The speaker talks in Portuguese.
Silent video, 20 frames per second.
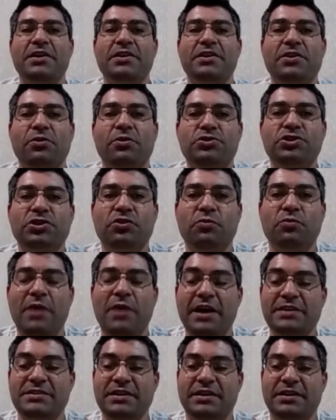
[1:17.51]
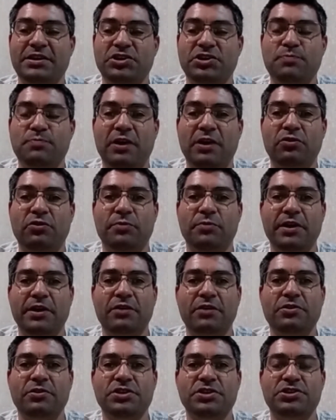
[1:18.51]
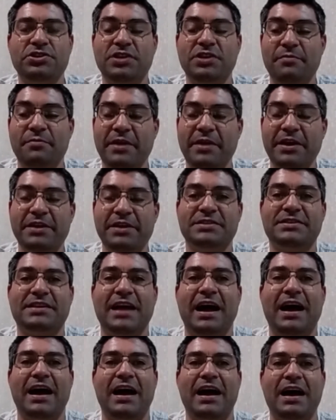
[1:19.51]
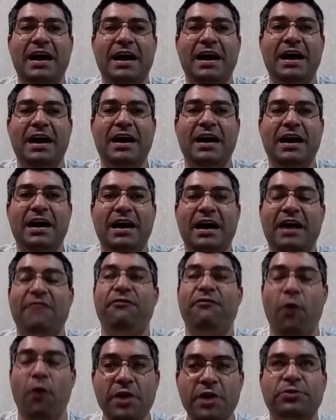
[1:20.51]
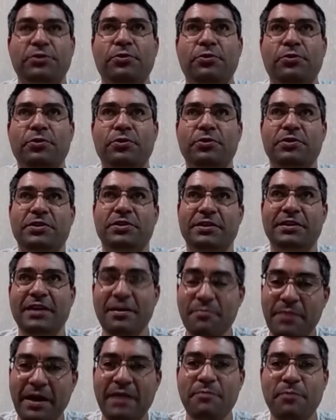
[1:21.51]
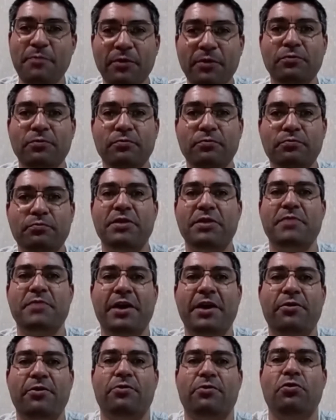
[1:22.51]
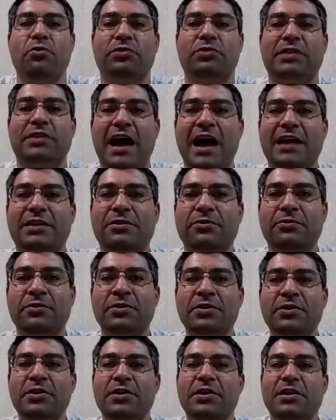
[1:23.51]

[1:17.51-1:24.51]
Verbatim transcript: E eu digo mais aqui de Pato Branco, a gente também está a, ah, afoito e também por um primeiro contato